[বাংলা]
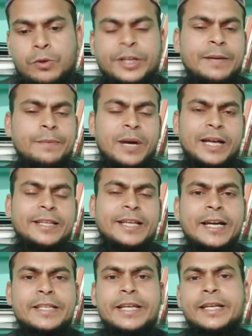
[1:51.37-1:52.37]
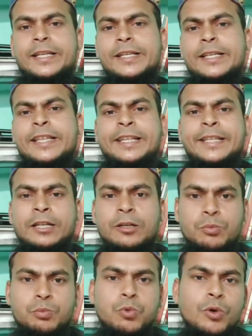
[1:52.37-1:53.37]
অনেক ভাই দেখা যায় যে তাদের
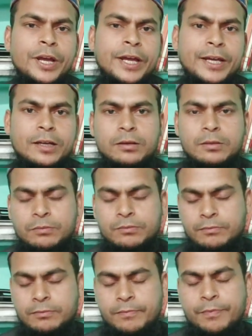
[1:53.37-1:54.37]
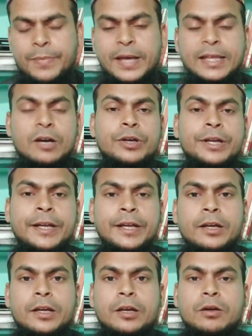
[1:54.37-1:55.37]
বুকে ব্যথা করে
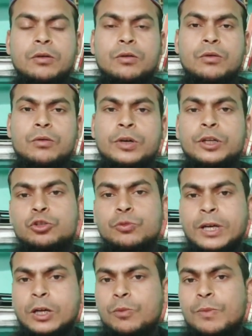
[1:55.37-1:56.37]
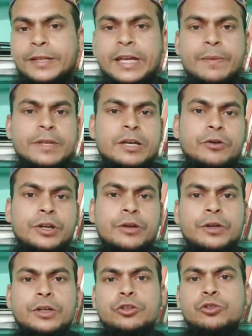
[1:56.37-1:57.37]
অনেক সময় কারো মাথা ব্যথা করে
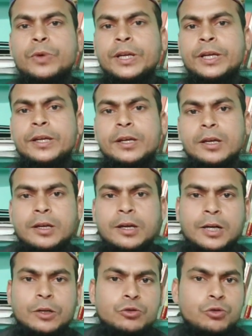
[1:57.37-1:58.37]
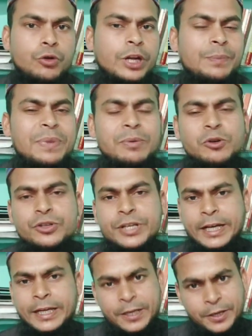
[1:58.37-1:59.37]
অনেক সময় কারো শরীরে বিভিন্ন
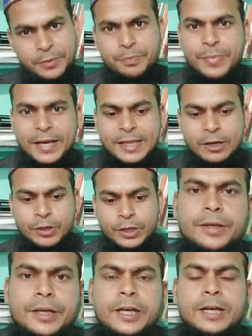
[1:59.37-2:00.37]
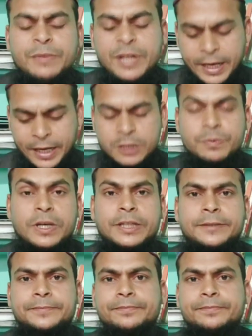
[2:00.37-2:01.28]
জায়গায় ব্যথা করে এমডি আকাশ ভাই